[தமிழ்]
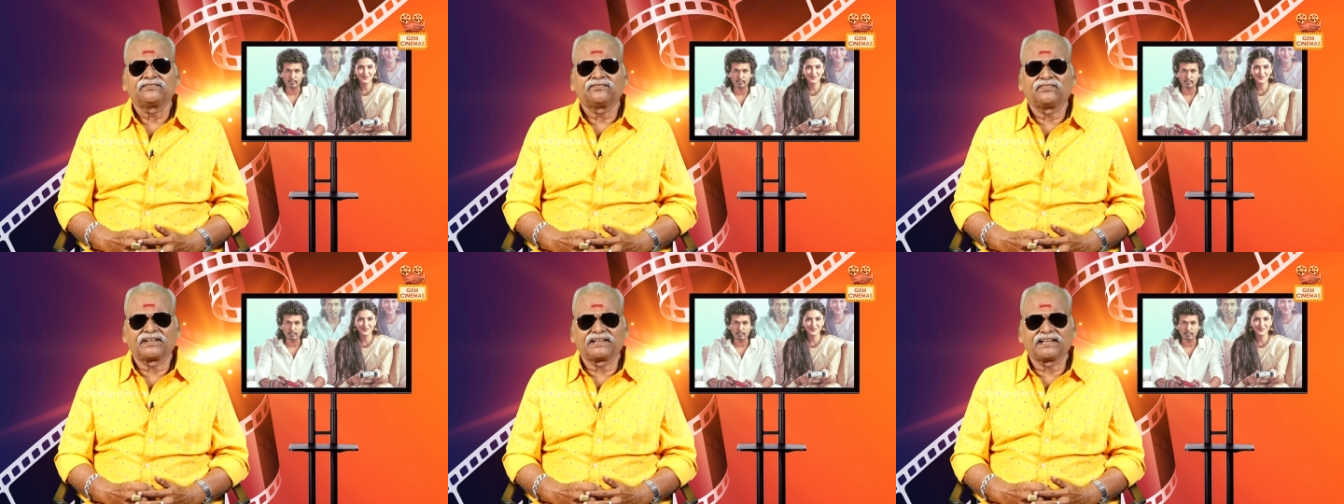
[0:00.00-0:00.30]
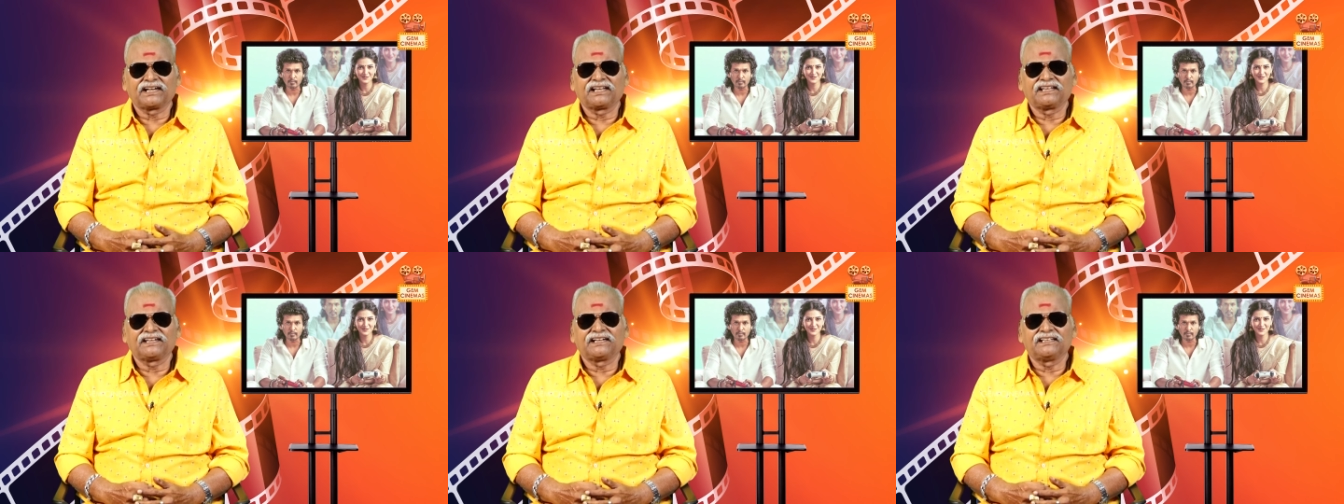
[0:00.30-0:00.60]

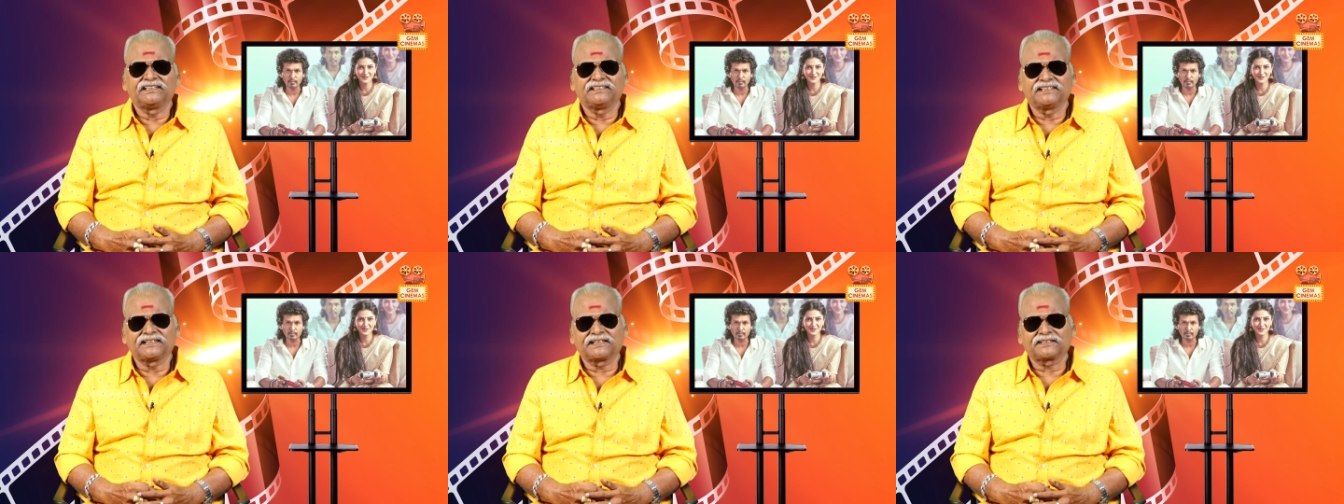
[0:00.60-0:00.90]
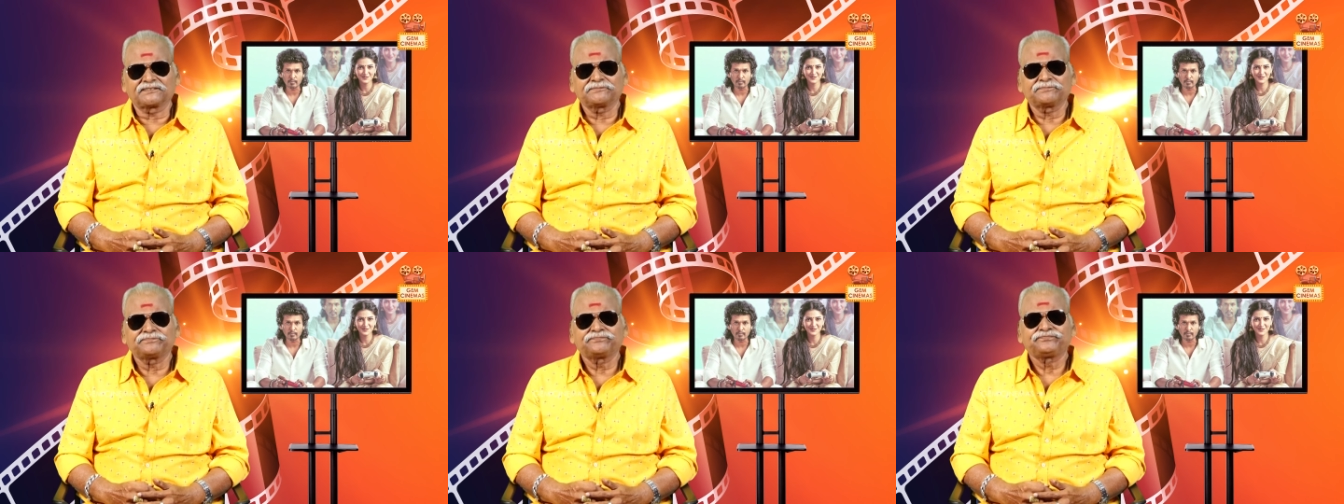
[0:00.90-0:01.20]
வரிகளை
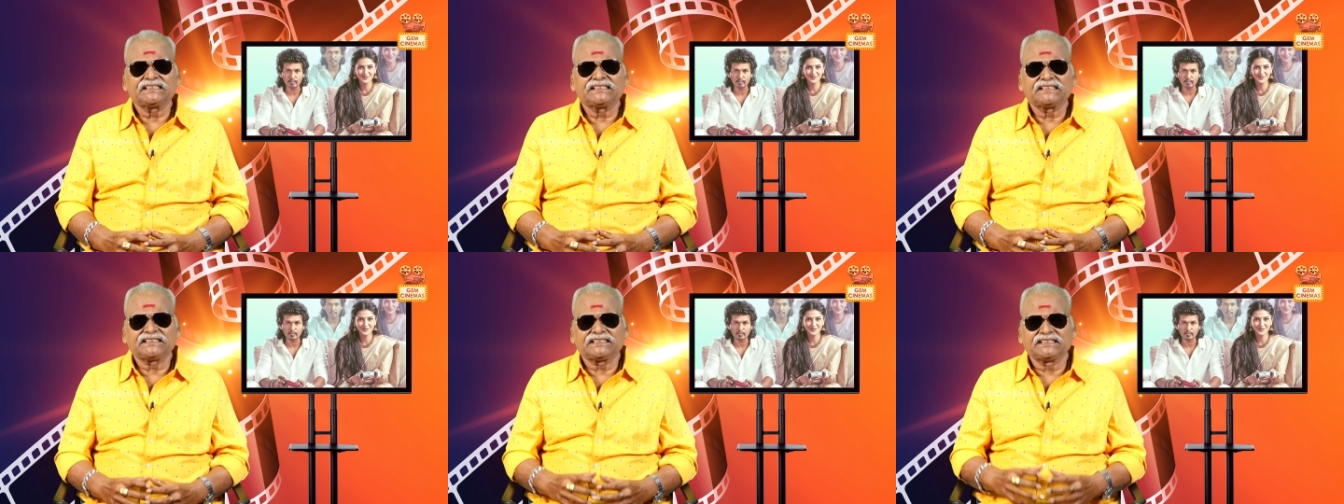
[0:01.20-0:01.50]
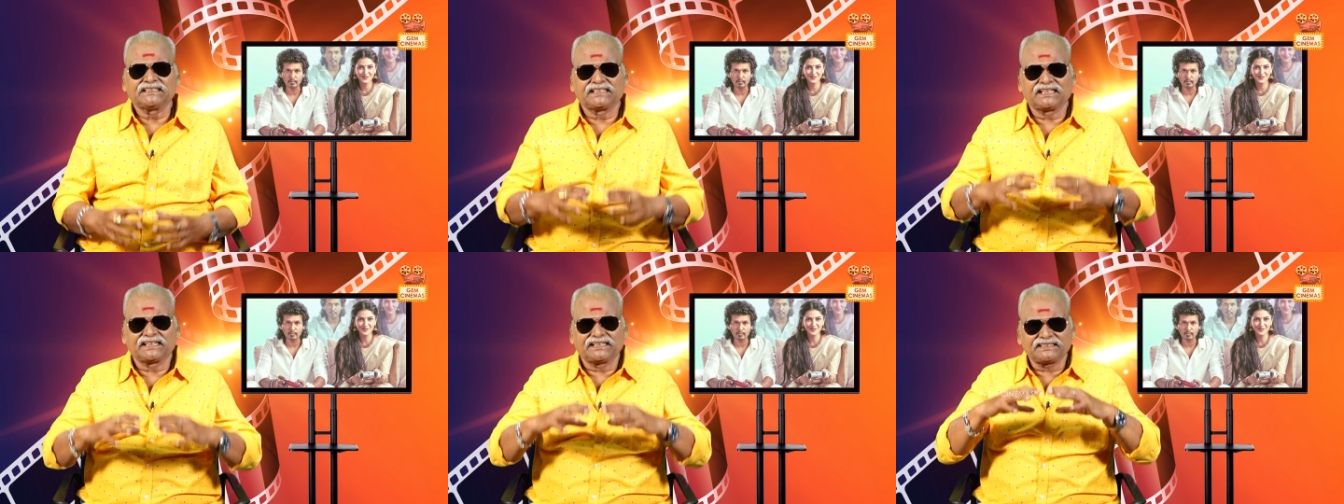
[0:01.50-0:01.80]
எழுதினார்
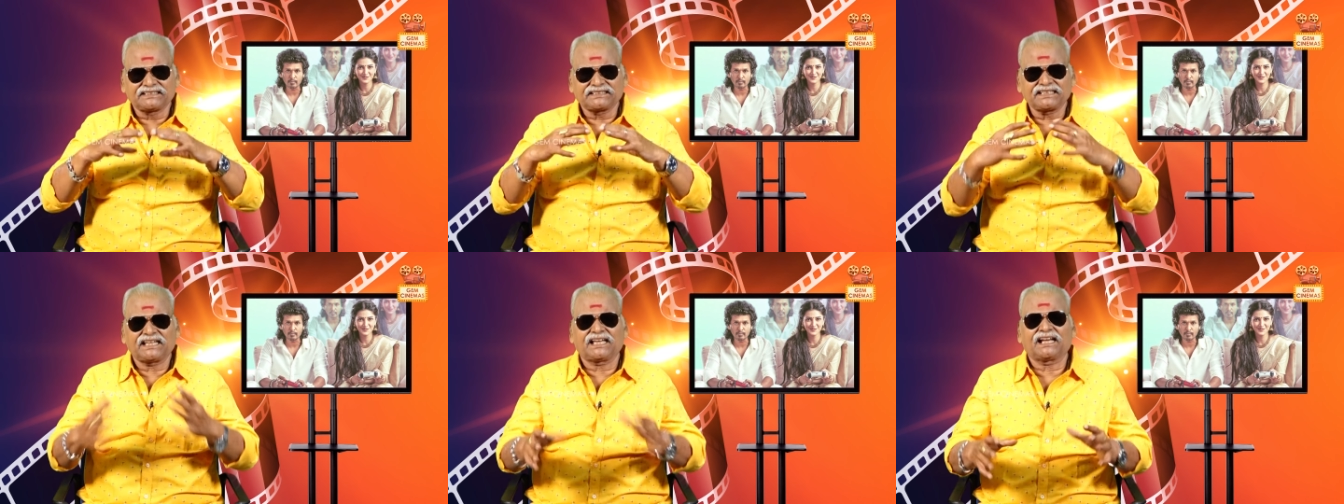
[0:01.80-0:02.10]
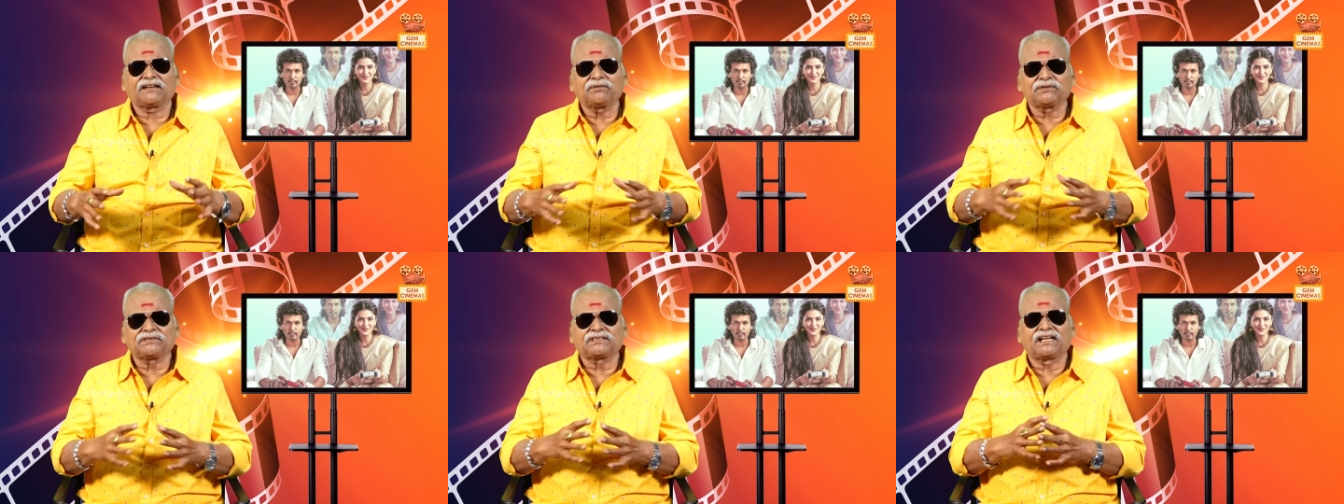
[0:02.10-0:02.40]
இந்த இசை
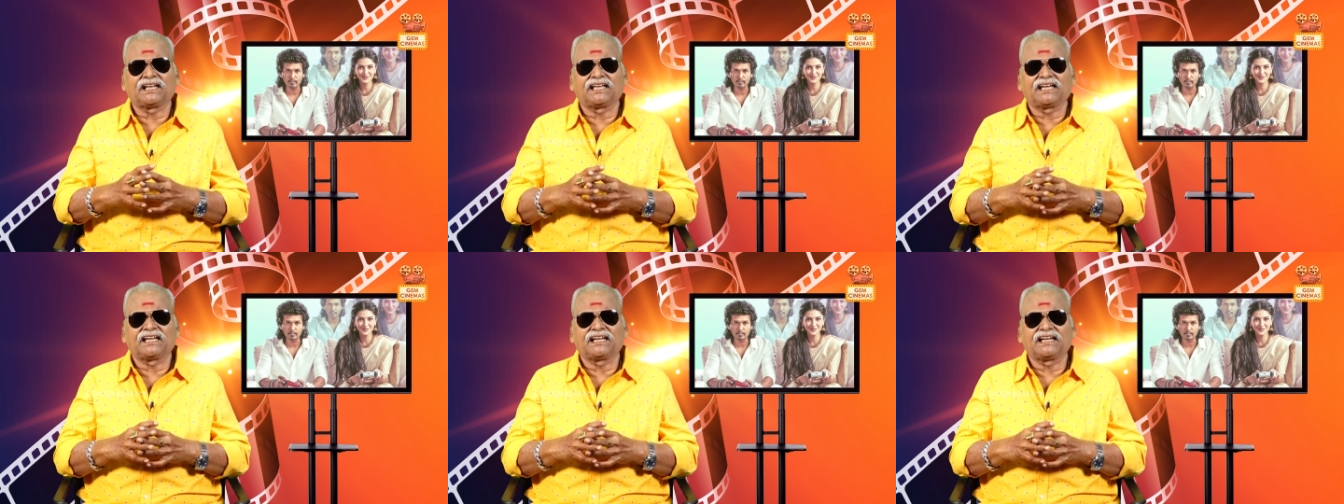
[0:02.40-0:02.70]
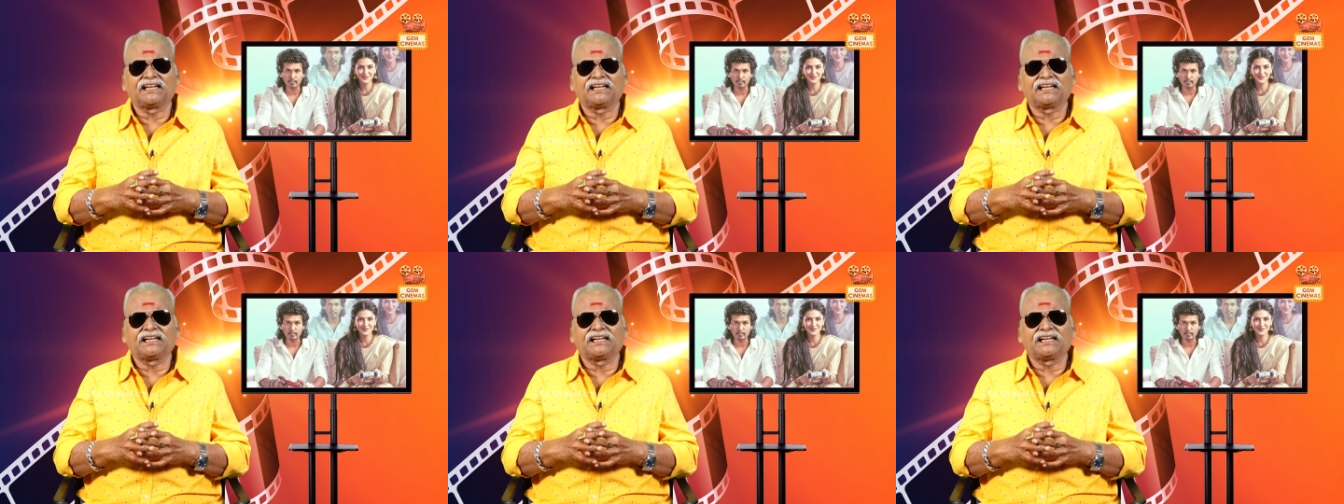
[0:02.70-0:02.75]
ஆல்பத்தில்